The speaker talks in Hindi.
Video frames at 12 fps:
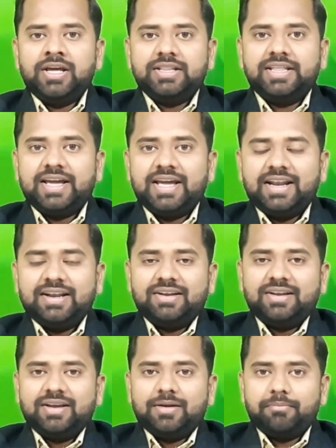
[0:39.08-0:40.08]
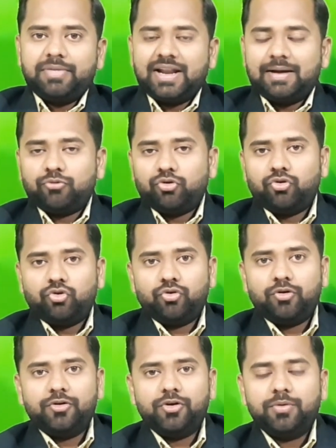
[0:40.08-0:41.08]
देखिए मैंने आपको
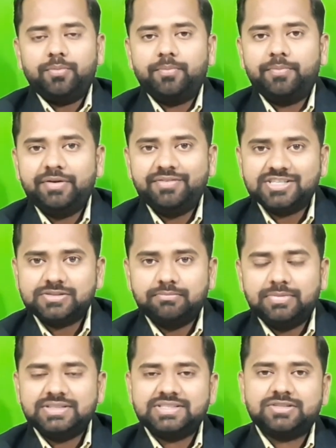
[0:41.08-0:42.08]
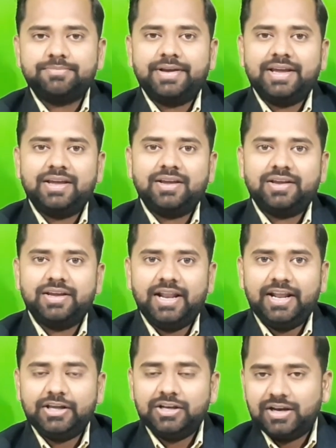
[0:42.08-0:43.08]
प्रीवियस मंथ्स में
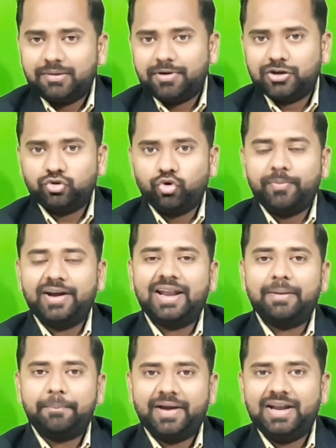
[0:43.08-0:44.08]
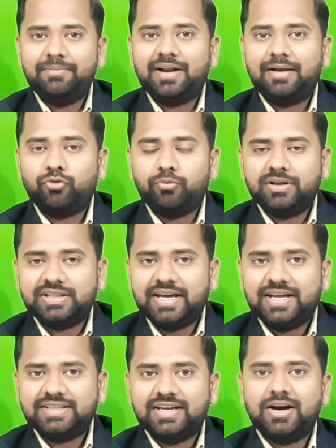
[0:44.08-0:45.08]
यानी कि लगभग दो महीने पहले मैंने आपको
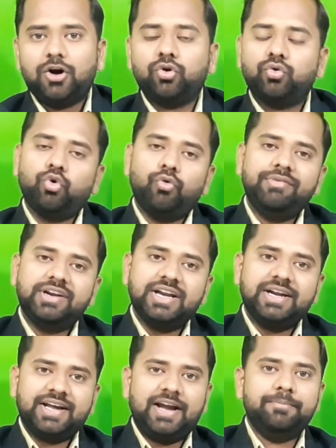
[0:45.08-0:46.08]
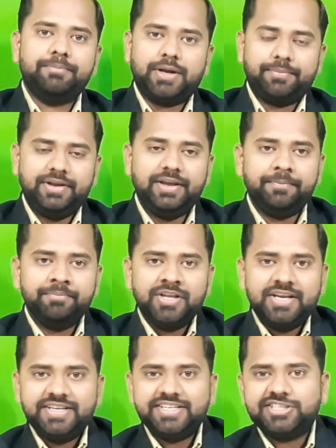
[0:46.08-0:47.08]
बताया था और कोविड के टाइम पर भी
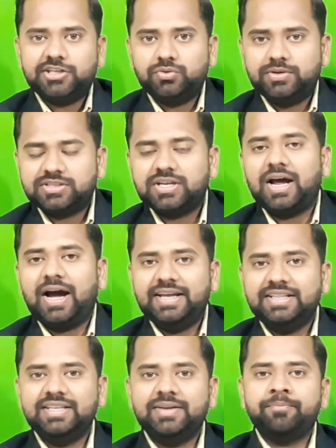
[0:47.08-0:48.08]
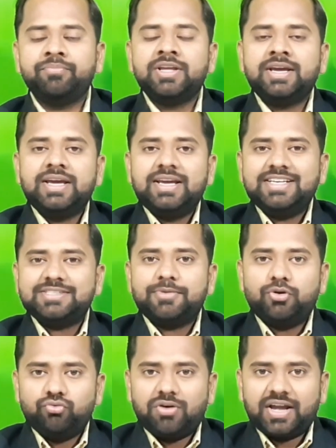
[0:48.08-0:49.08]
ये सिचुएसन आई थी इसमें
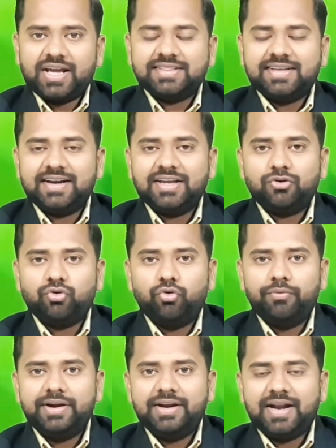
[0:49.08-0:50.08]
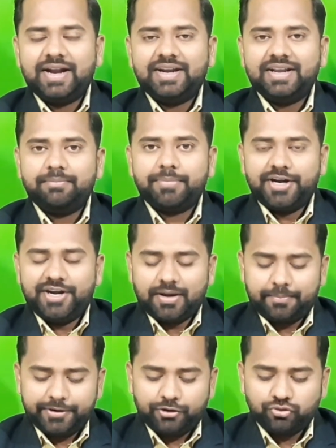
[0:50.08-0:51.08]
हुआ क्या था कि कोविड नाइन्टीन
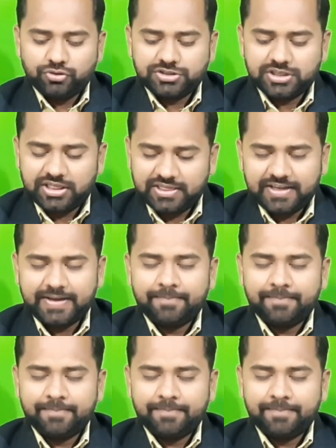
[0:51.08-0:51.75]
पेडनेमिक को चलते